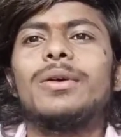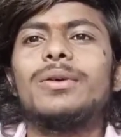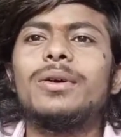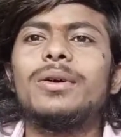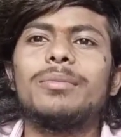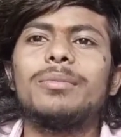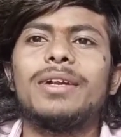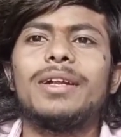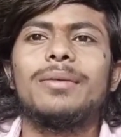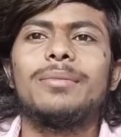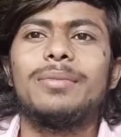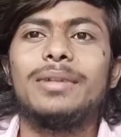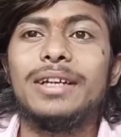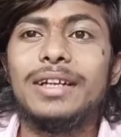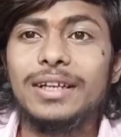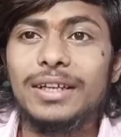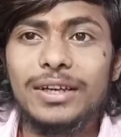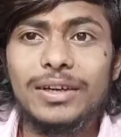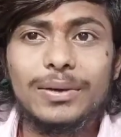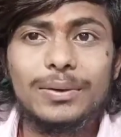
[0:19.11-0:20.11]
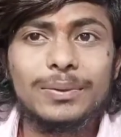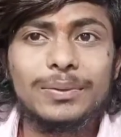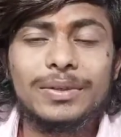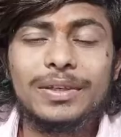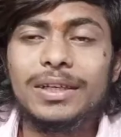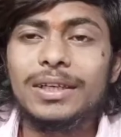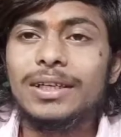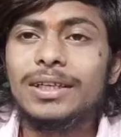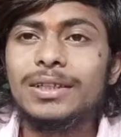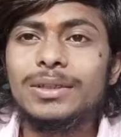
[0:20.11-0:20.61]
సో మనం లేట్
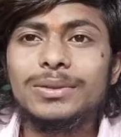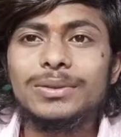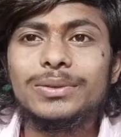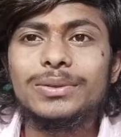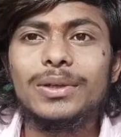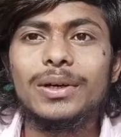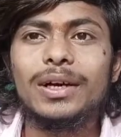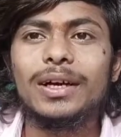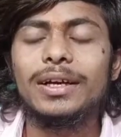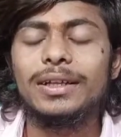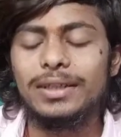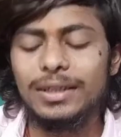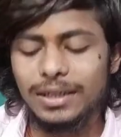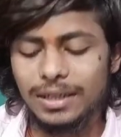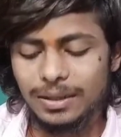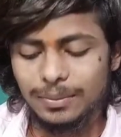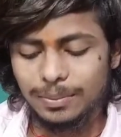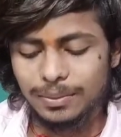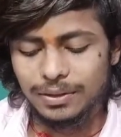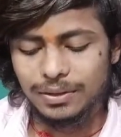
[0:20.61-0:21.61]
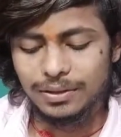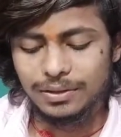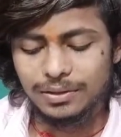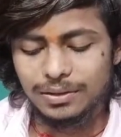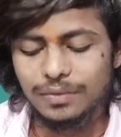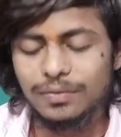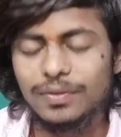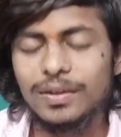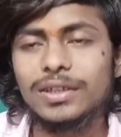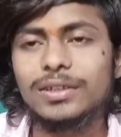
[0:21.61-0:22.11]
చేయకుండా న్యూస్లోకి అయితే వెళ్ళిపోదాం
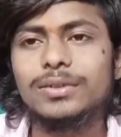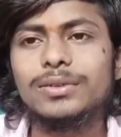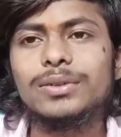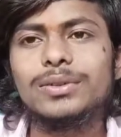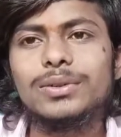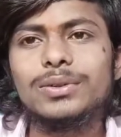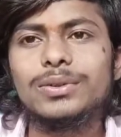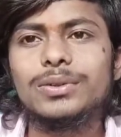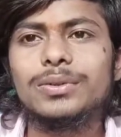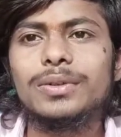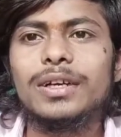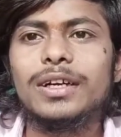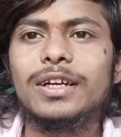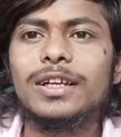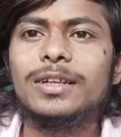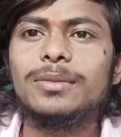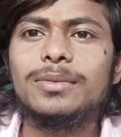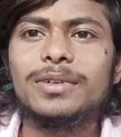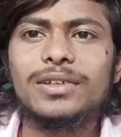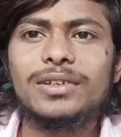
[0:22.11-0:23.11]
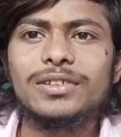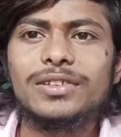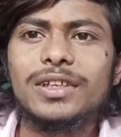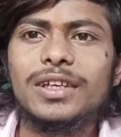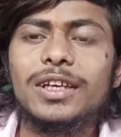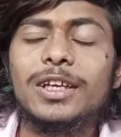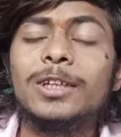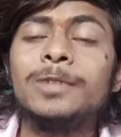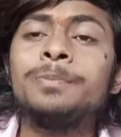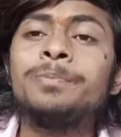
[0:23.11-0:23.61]
సో ఫస్ట్ న్యూస్ చూసుకున్నట్టయితే మనకు
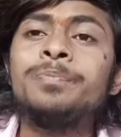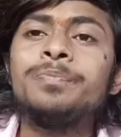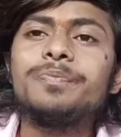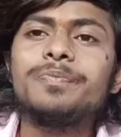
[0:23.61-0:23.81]
వచ్చేసరికి